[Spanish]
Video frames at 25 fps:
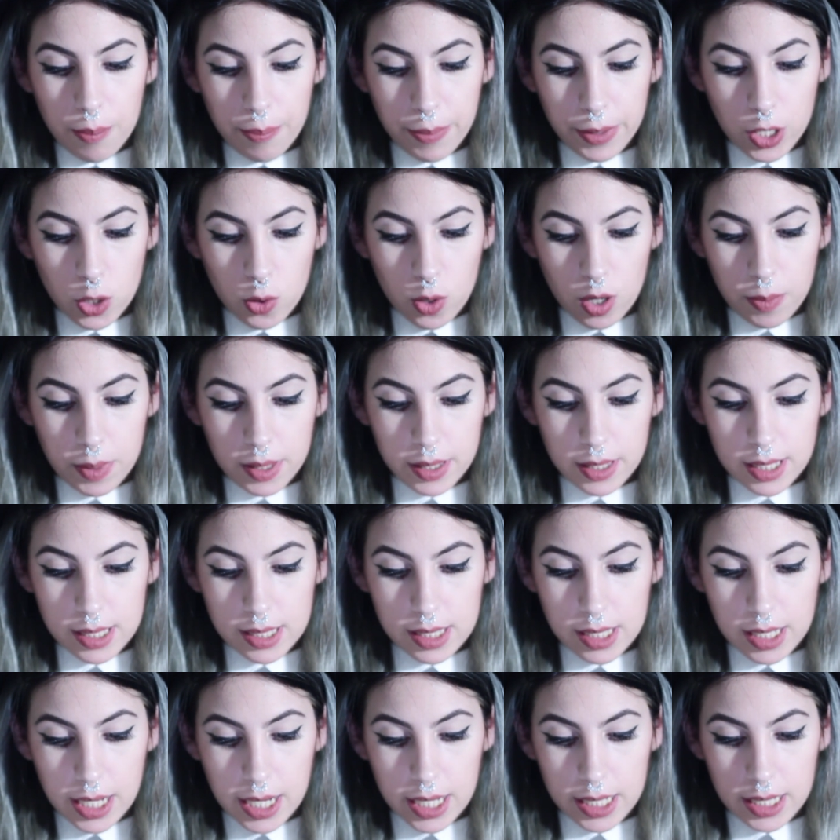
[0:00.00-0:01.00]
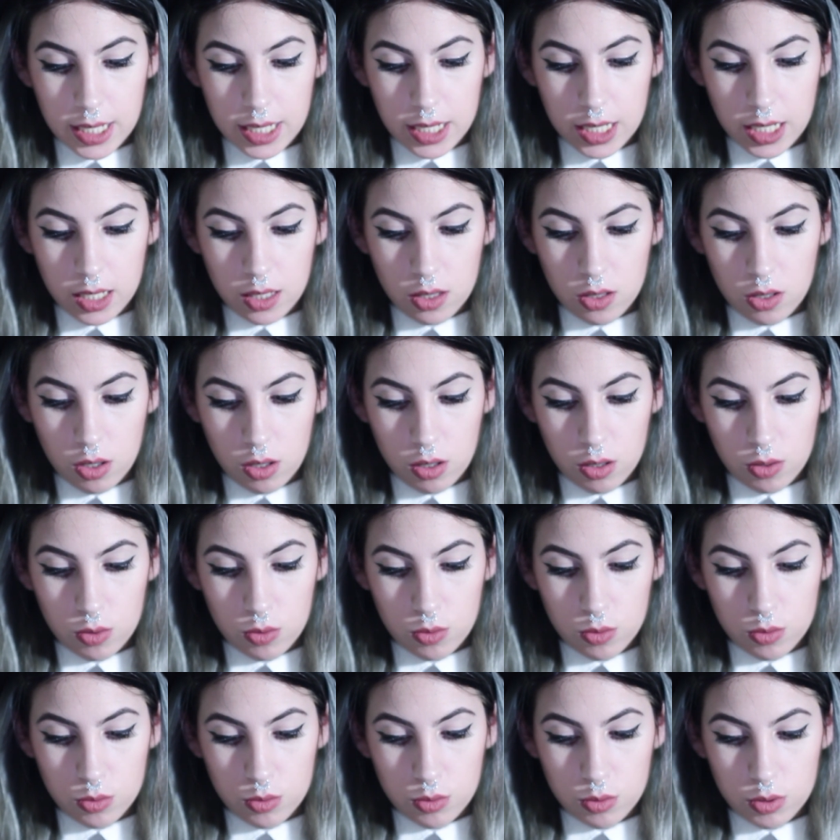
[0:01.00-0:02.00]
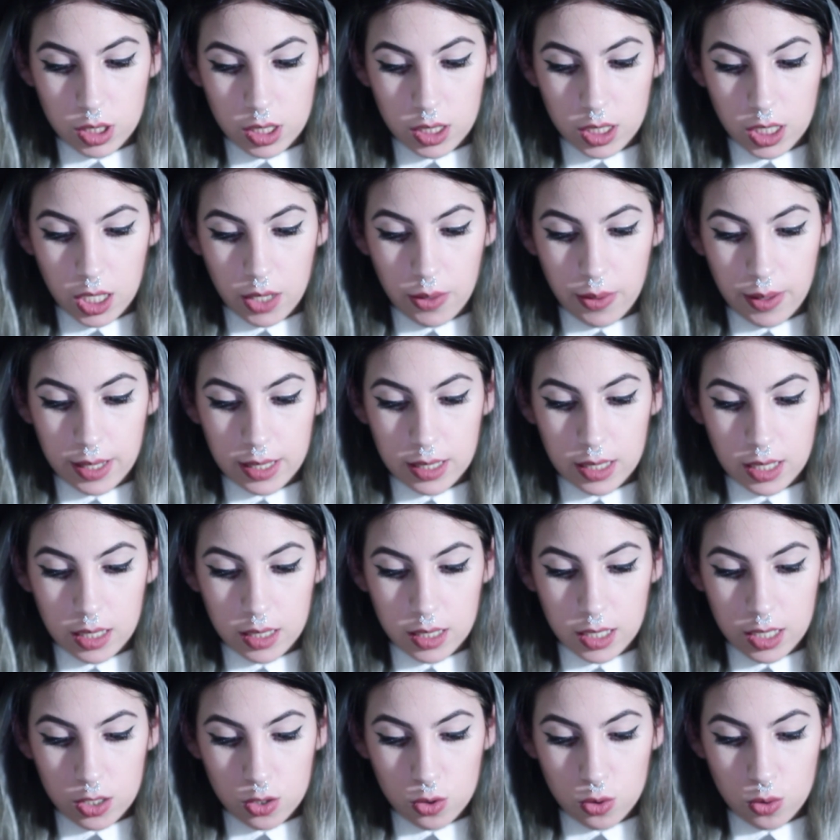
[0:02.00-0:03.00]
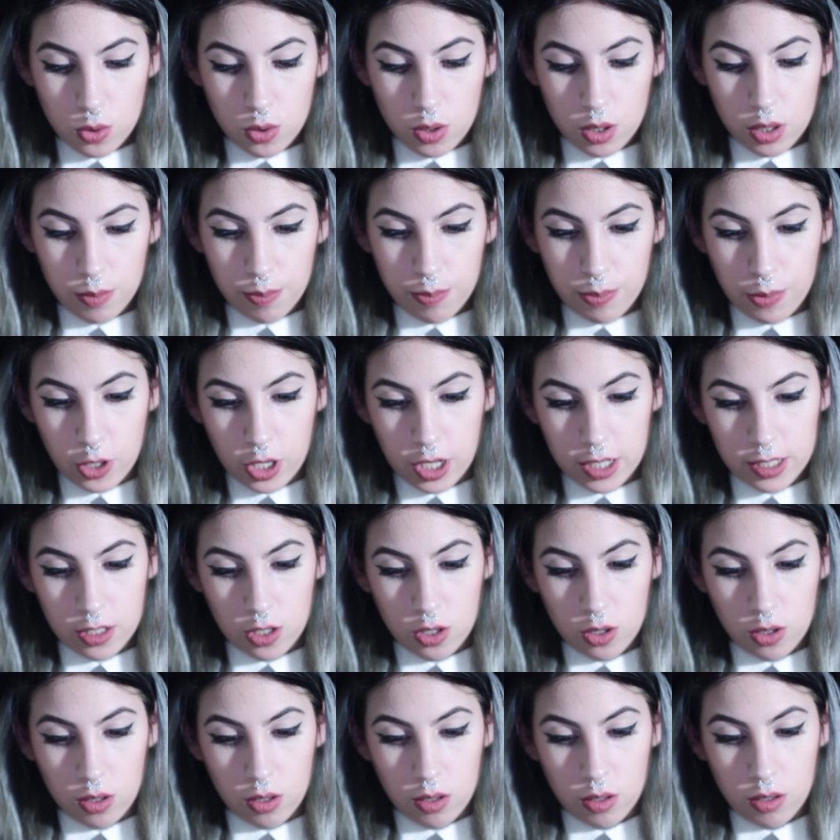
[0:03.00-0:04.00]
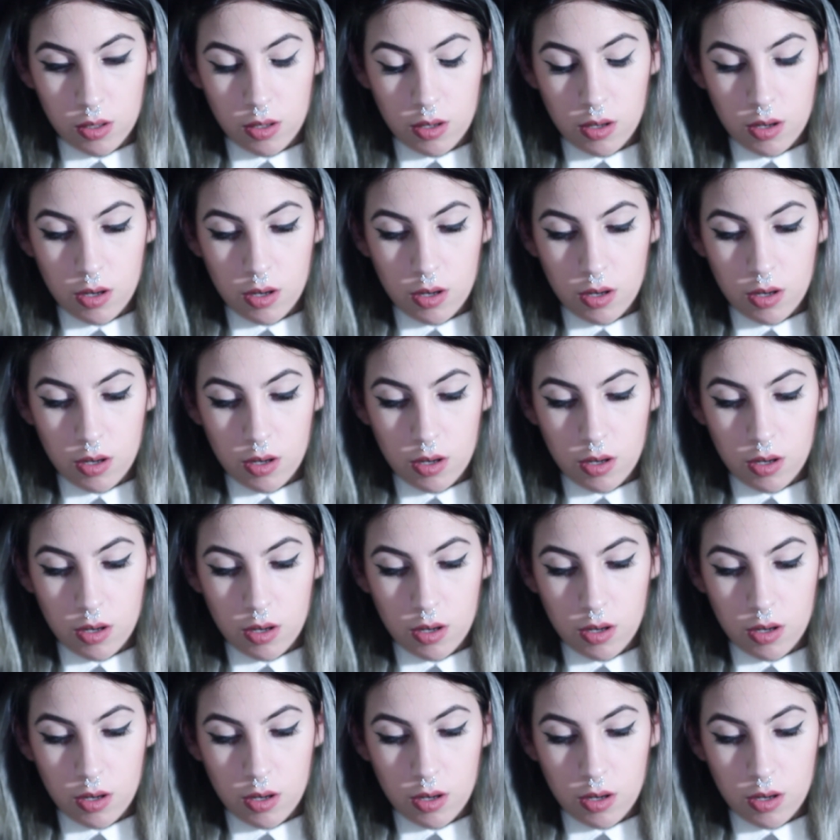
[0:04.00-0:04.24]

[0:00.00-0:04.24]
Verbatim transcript: Pero igualmente sigue teniendo un tinte bastante azul porque se lo